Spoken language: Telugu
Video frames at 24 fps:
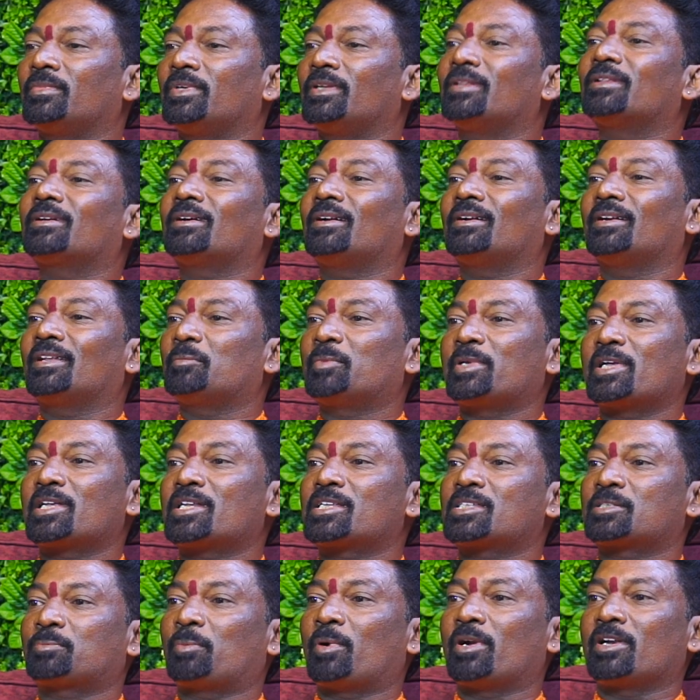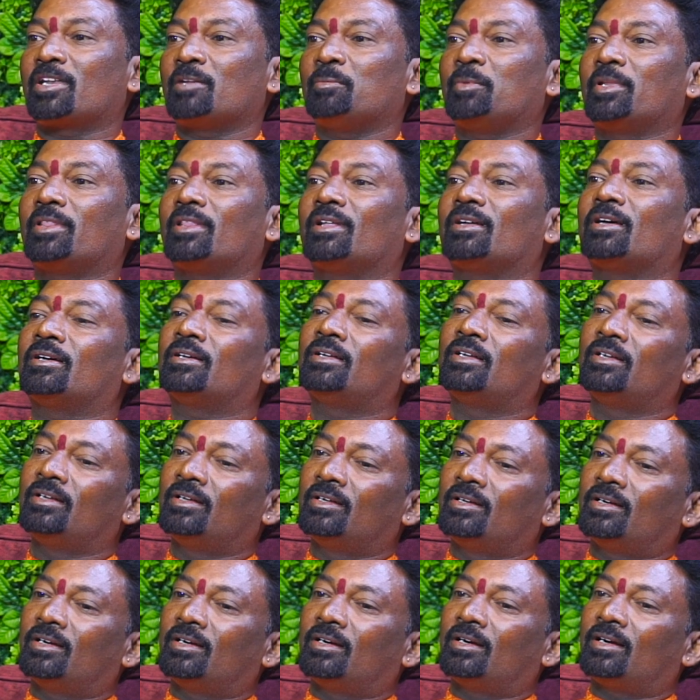ఎందుకంటే బీఆర్ఎస్ పార్టీ మీద
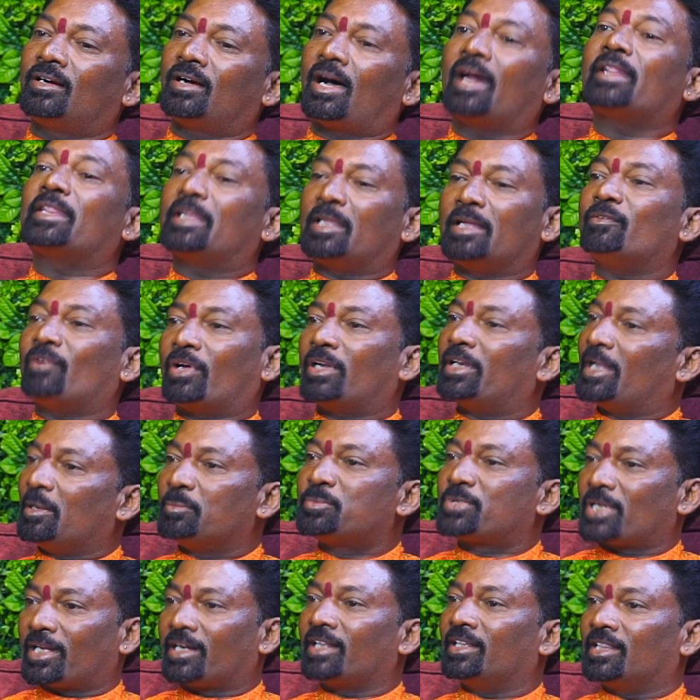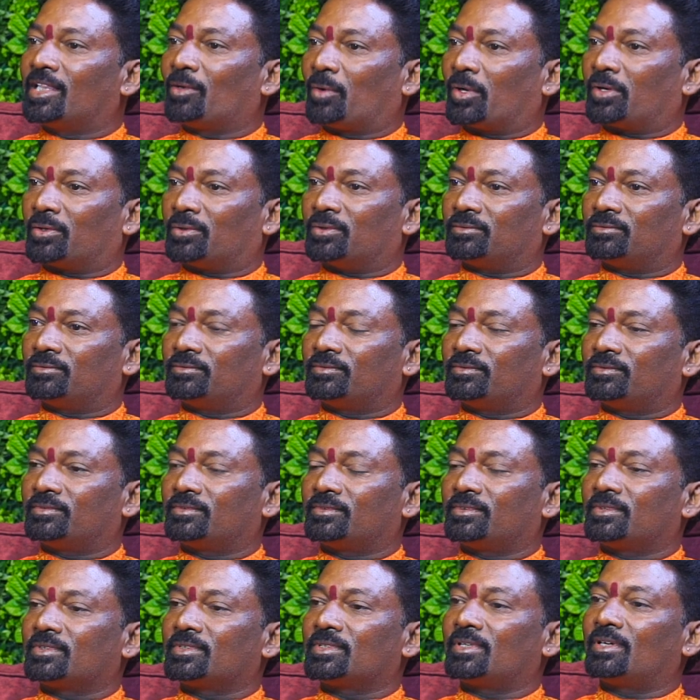అది వాళ్ళు ఏం చేయలేదు ఇంతవరకు
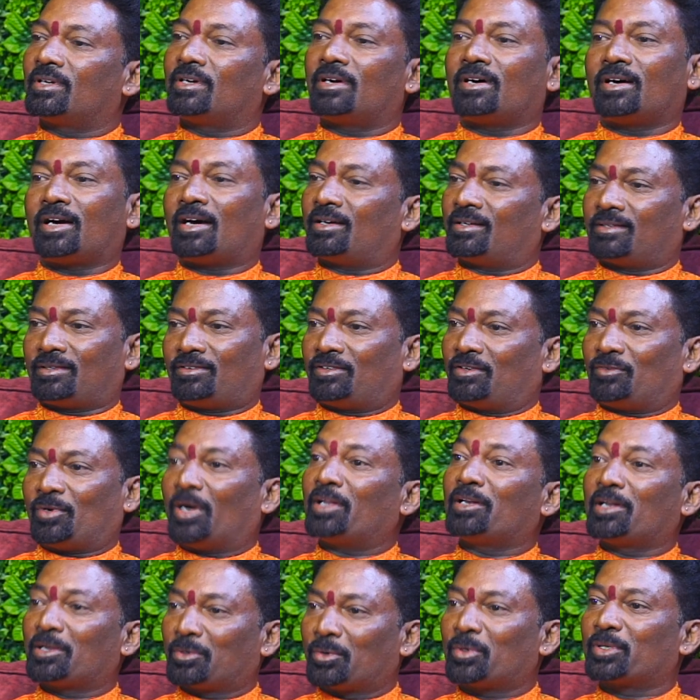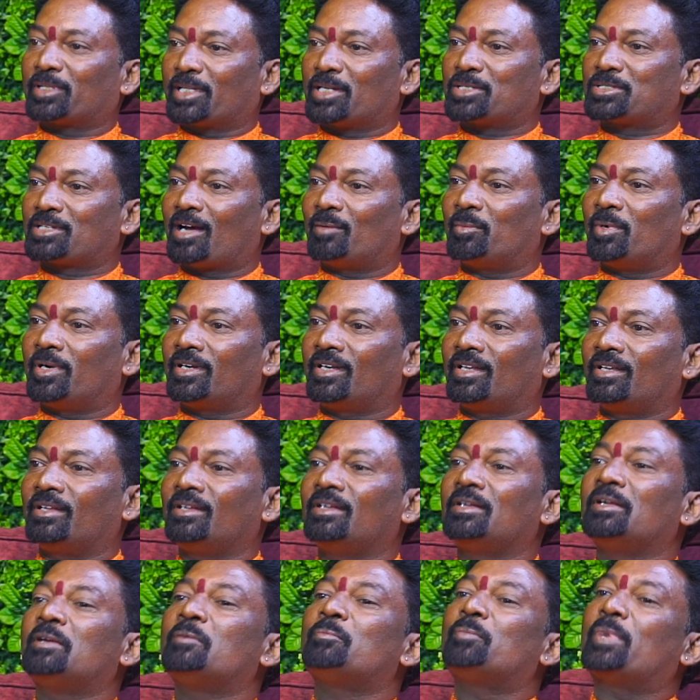వాళ్ళకు కూడా తెలుసు కాబట్టి
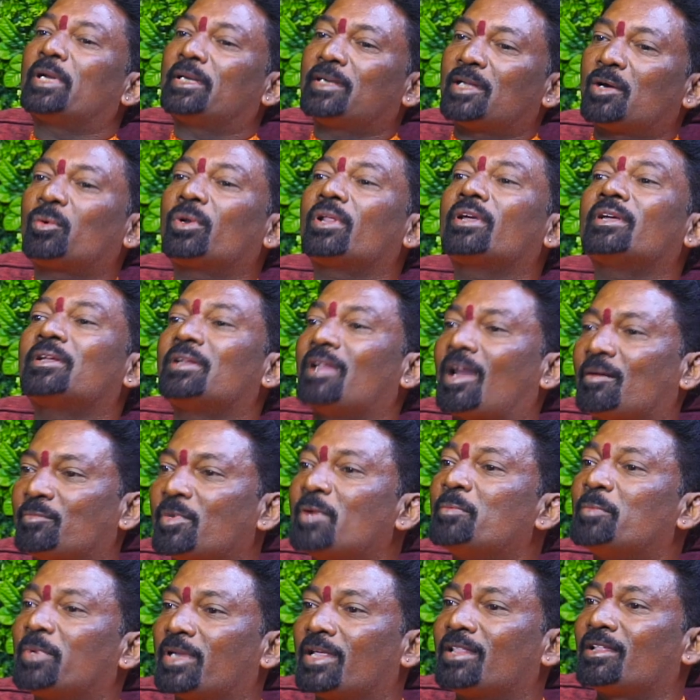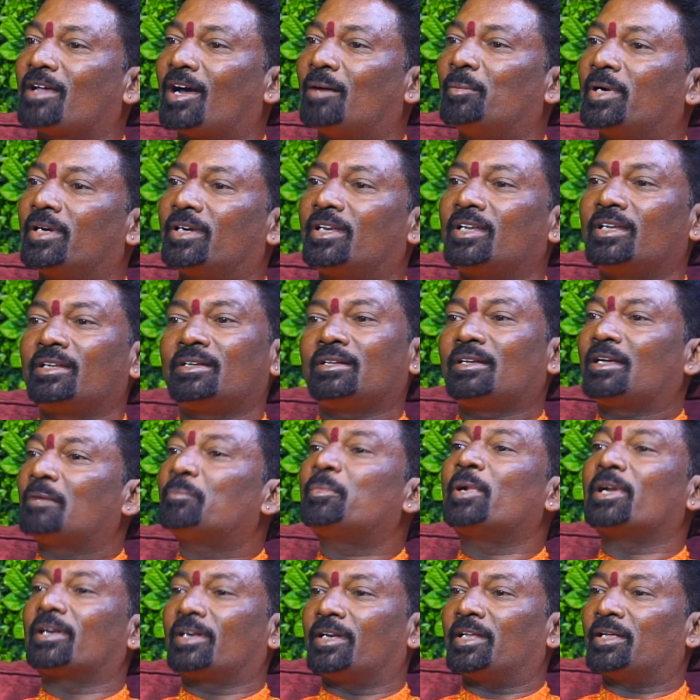పెట్టినా కూడా లాభం లేదు కాబట్టి
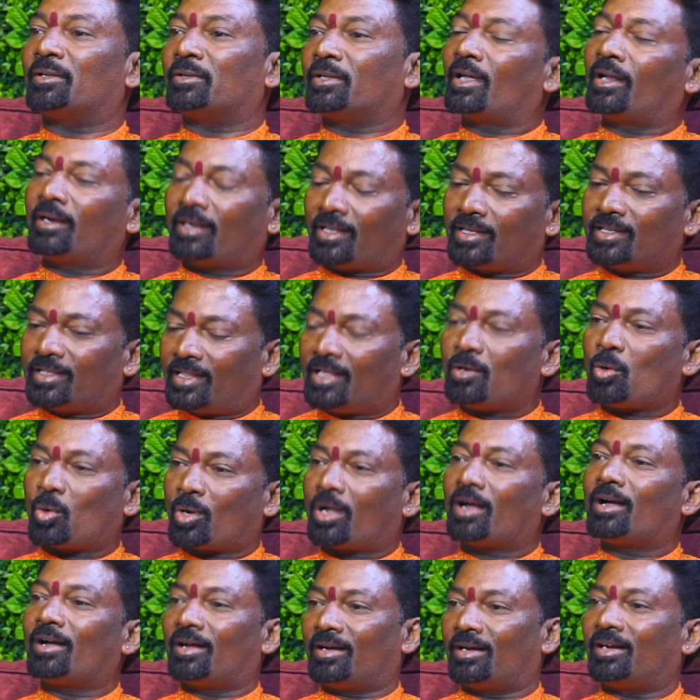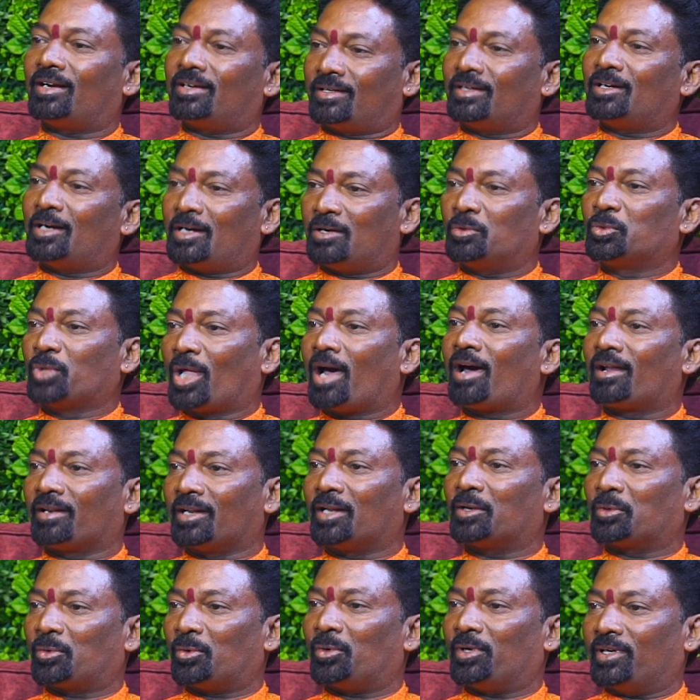పెట్టలేరు అంటే ఇదే ఒక ఉదాహరణ
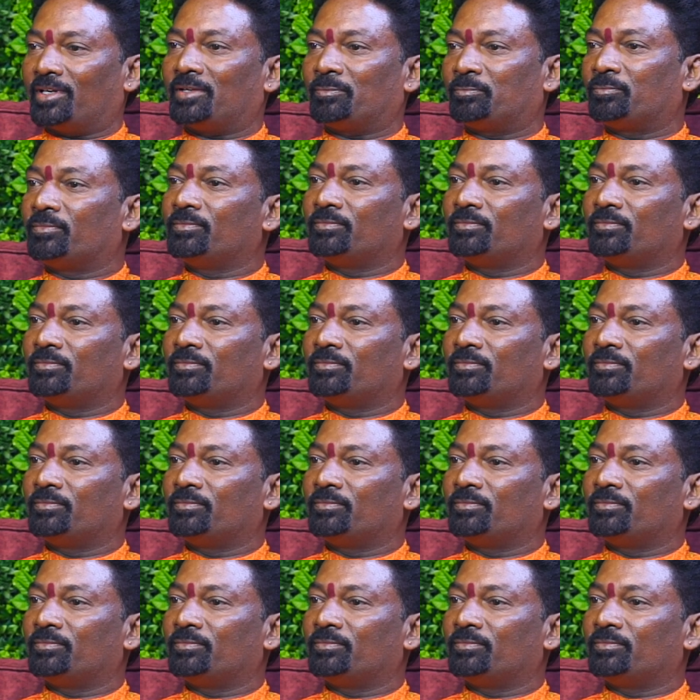అనుకోండి